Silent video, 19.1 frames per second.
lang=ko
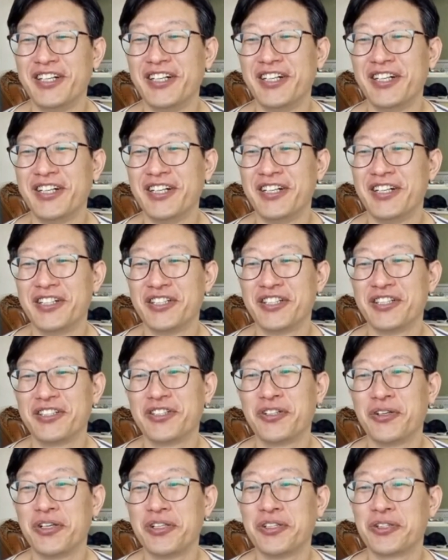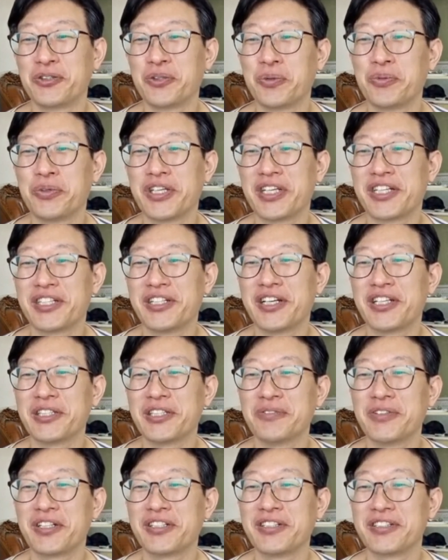예, 여기 있는 동물이 있긴
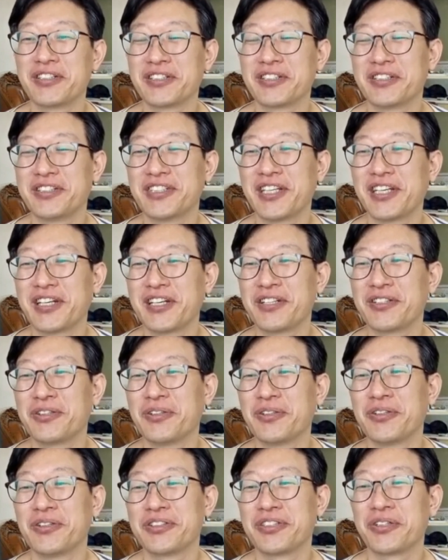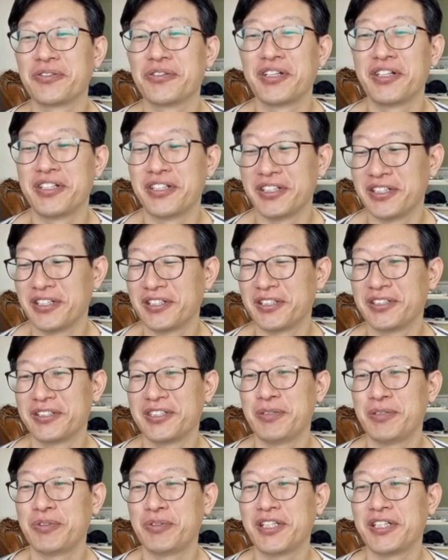하지만은 그 세계도 정말 예,
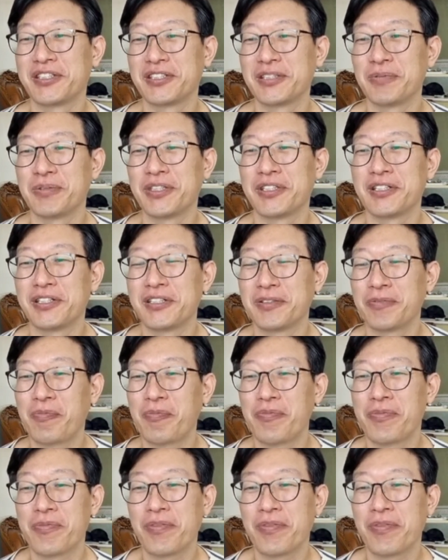쉽지 않습니다.